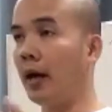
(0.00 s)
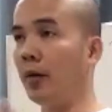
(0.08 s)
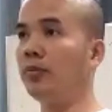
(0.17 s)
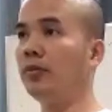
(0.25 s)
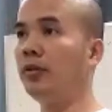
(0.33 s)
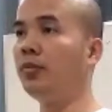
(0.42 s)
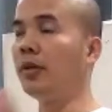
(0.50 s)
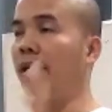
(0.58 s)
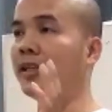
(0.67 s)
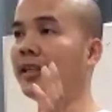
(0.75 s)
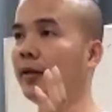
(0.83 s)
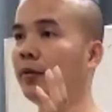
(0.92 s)
học chúng
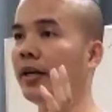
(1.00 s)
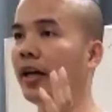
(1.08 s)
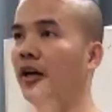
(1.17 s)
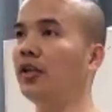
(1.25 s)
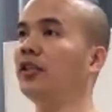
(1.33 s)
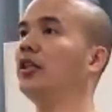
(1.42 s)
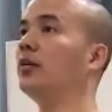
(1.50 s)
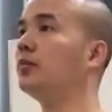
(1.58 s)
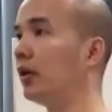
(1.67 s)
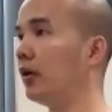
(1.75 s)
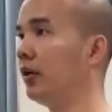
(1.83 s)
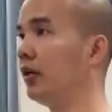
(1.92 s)
ta đã trải qua đại hội thành
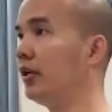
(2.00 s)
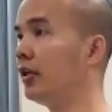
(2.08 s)
công rồi